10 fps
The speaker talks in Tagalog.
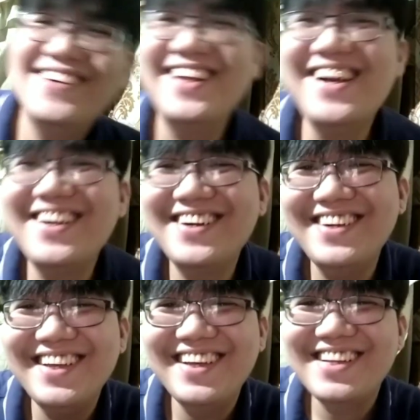yung ano.
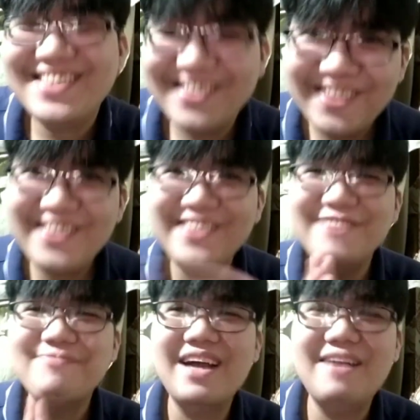so yun
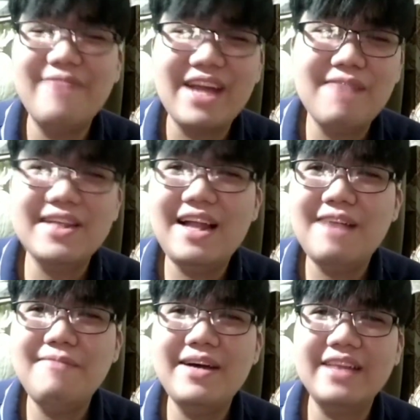uh, maraming
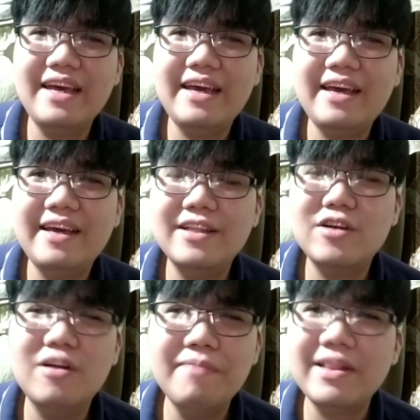salamat and
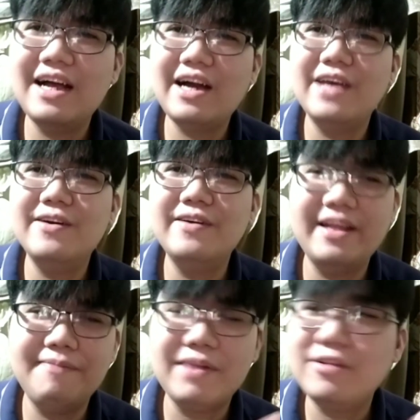comment lang kayo
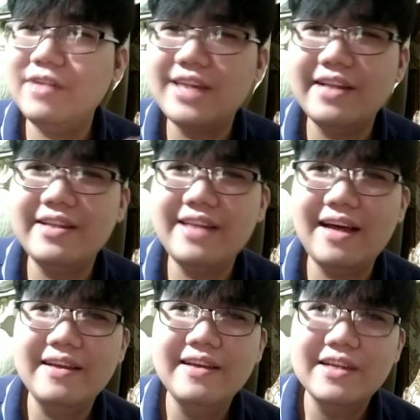and patuloy sana
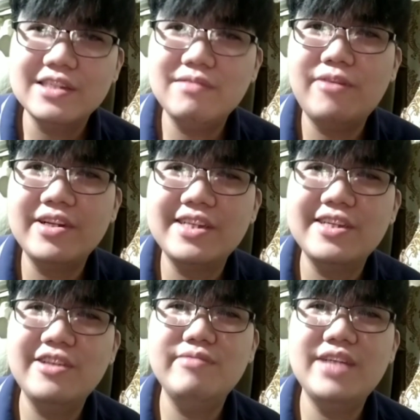na sumuporta
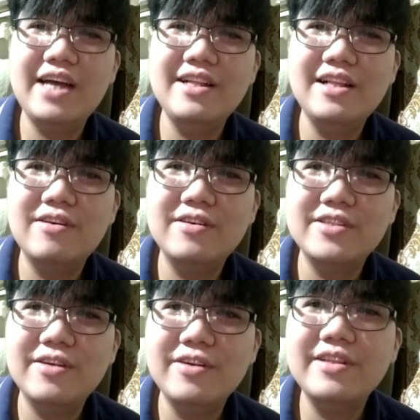sa YouTube channel ko
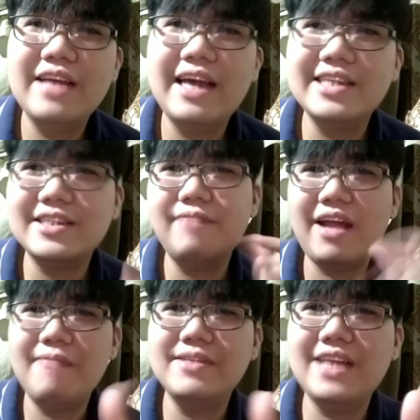so yun guys
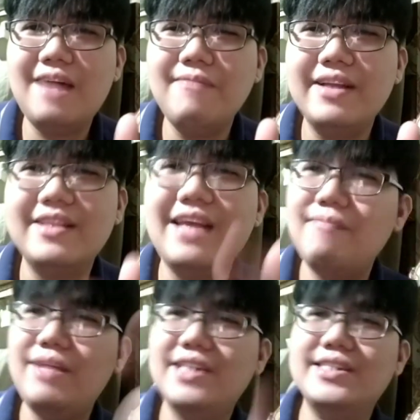maraming salamat
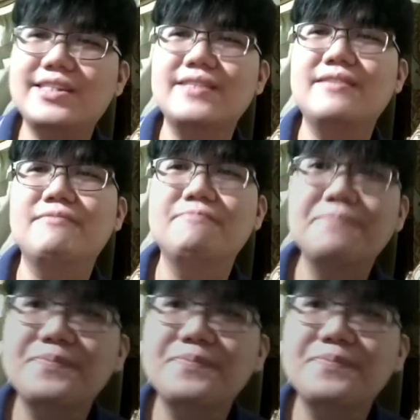God bless